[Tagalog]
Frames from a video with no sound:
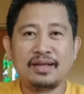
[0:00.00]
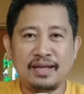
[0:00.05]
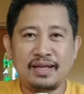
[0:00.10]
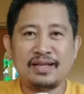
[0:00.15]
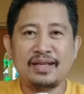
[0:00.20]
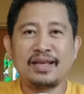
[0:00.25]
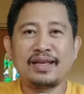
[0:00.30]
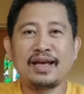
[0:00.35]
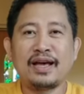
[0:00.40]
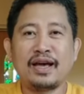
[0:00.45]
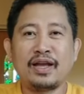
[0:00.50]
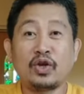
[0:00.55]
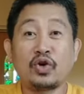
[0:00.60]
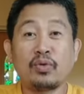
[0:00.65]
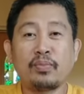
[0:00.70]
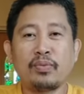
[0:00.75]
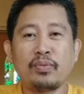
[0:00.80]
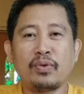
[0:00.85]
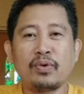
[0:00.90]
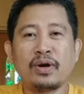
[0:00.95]
Nanyayahan
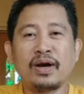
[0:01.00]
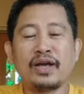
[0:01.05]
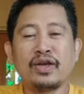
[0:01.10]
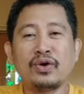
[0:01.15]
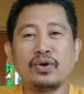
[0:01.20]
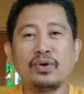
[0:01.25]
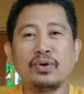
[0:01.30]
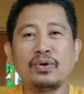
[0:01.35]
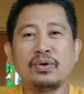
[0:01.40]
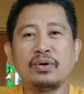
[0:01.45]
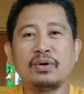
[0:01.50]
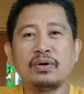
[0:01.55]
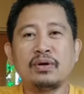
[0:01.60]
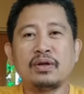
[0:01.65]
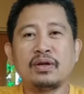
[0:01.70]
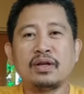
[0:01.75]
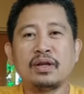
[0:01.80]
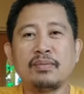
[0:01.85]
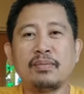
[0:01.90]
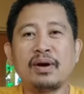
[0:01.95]
ko po kayo
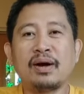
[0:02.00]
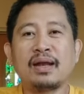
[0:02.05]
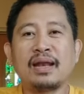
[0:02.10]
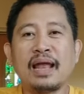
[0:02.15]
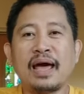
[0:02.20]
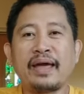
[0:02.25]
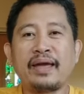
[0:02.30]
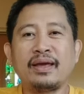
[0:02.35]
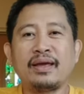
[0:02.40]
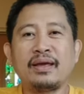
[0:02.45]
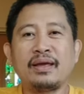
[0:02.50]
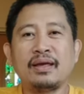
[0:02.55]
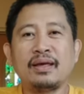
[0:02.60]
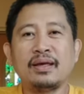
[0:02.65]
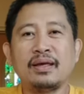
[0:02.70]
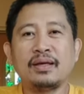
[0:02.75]
na mag-like,